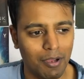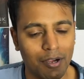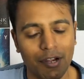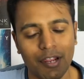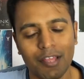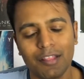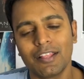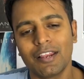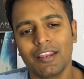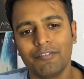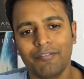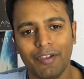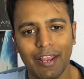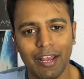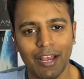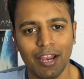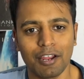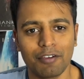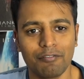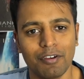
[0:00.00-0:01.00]
டென்த்தில்
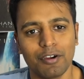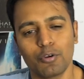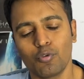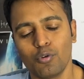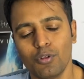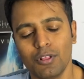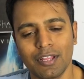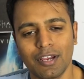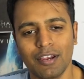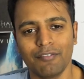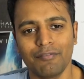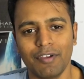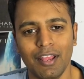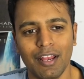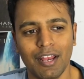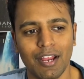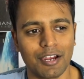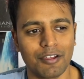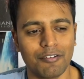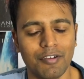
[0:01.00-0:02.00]
ஃபெயில் ஆனவன் டுவெல்த்தில்
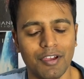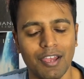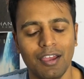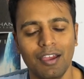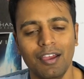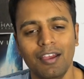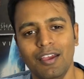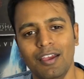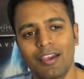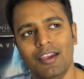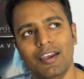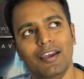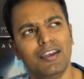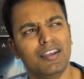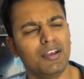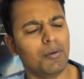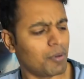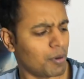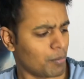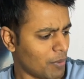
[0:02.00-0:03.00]
ஃபெயில் ஆனவன்
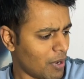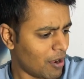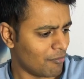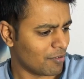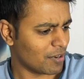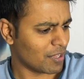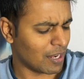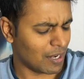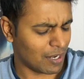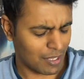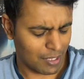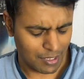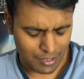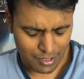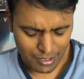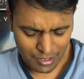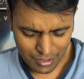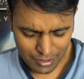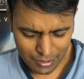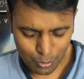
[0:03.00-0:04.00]
அப்புறமா அவனுங்கெல்லாம் எது
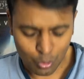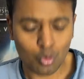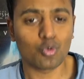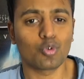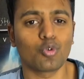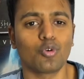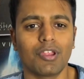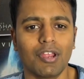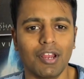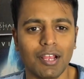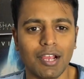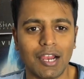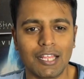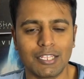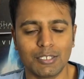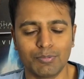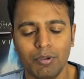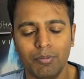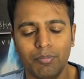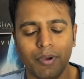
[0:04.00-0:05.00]
அது டுட்டோரியல் காலேஜ்
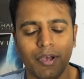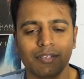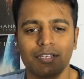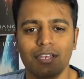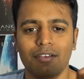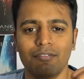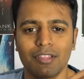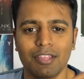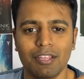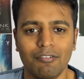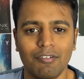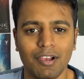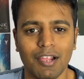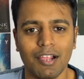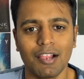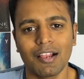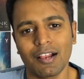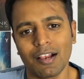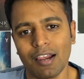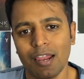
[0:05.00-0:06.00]
போய் பாஸ் ஆகி
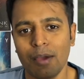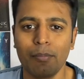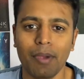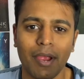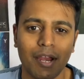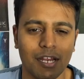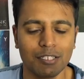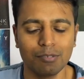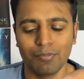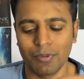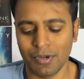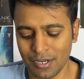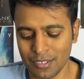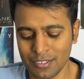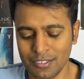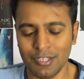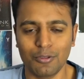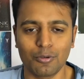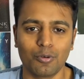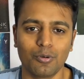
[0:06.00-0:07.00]
இதெல்லாம் மேனேஜ்மெண்ட்டில்
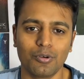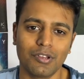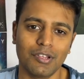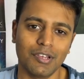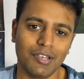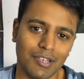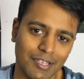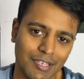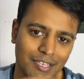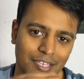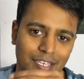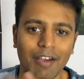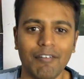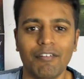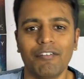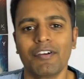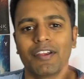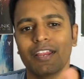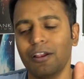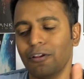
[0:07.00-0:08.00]
சேர்த்து போட்டு
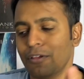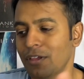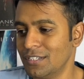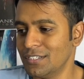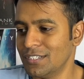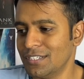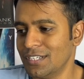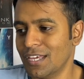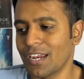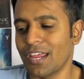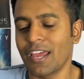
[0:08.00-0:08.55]
எவன் வேணாலும் இன்ஜினியர்